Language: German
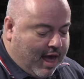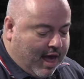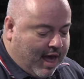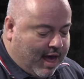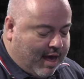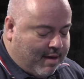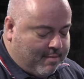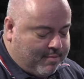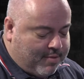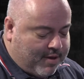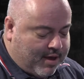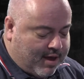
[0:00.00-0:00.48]

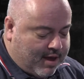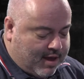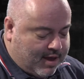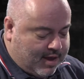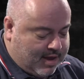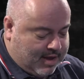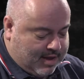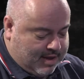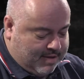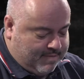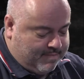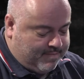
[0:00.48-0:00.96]

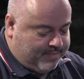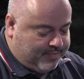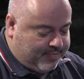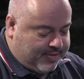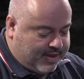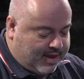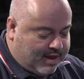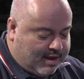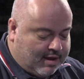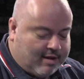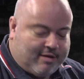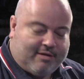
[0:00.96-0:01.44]
aber
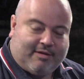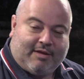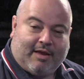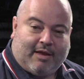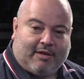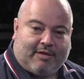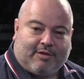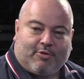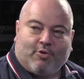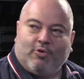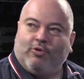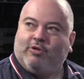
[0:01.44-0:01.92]
ähm,
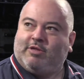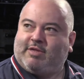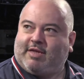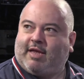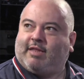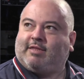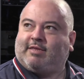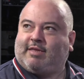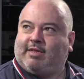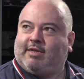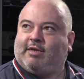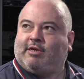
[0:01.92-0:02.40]
äh,
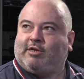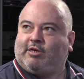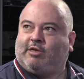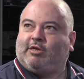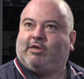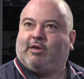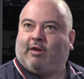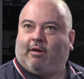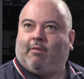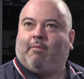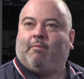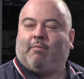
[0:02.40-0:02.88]

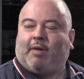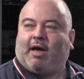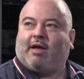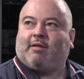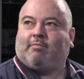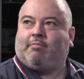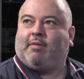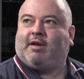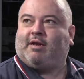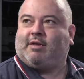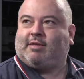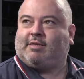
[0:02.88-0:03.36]
grundsätzlich
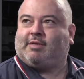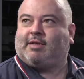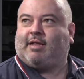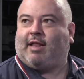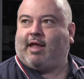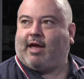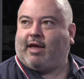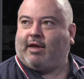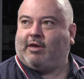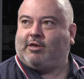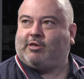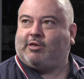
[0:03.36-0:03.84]
macht man das
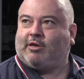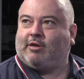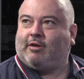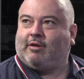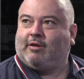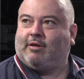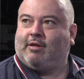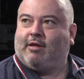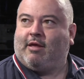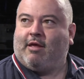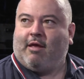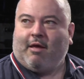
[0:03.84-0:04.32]
Gleiche.
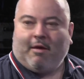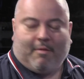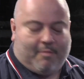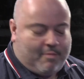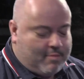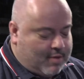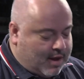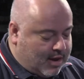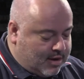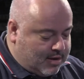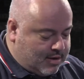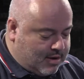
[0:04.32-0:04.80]

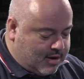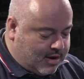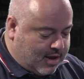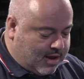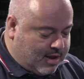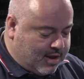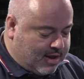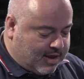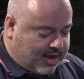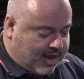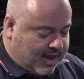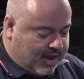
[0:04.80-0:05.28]
Man
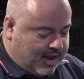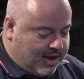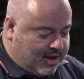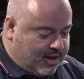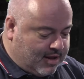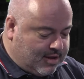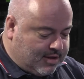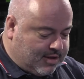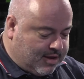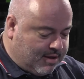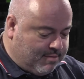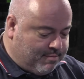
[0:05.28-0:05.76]
äh,
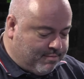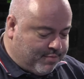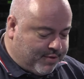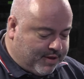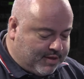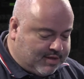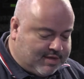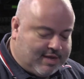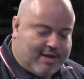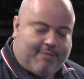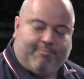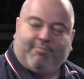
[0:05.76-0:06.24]
regelt im
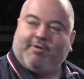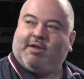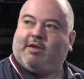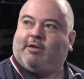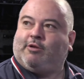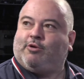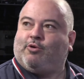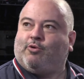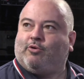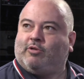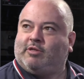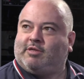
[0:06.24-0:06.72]
Prinzip
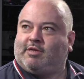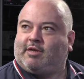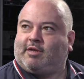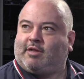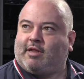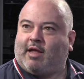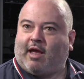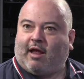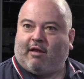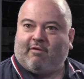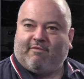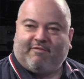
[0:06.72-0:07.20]
die
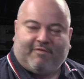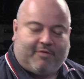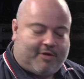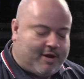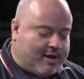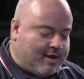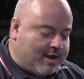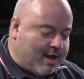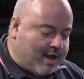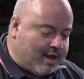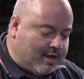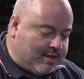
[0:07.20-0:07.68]
Tonsignale von
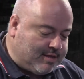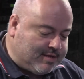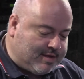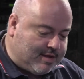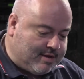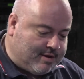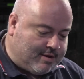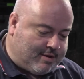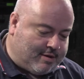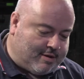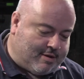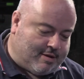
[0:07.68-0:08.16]
den
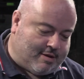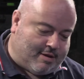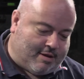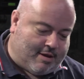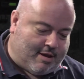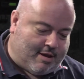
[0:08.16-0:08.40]
Einzelnen.